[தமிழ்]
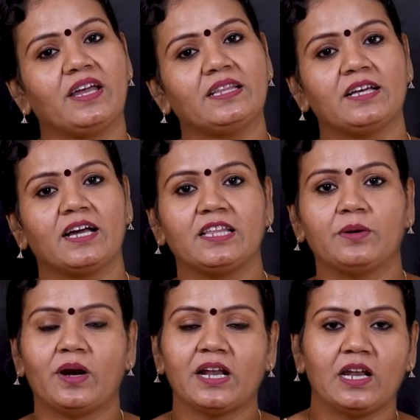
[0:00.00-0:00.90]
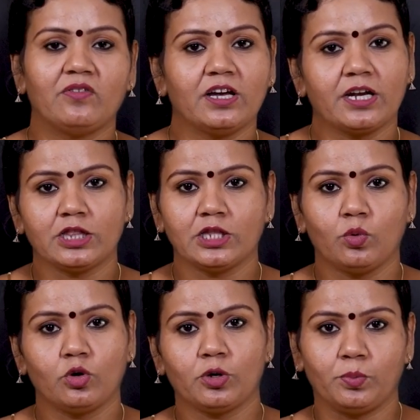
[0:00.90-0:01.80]
வயிற்றுக்கு அதிகமான அளவுக்கு ரத்த
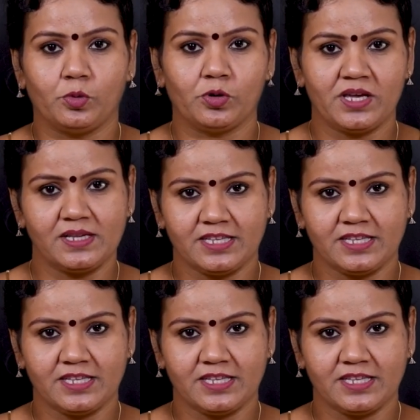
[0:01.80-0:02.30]
ஓட்டம் போய்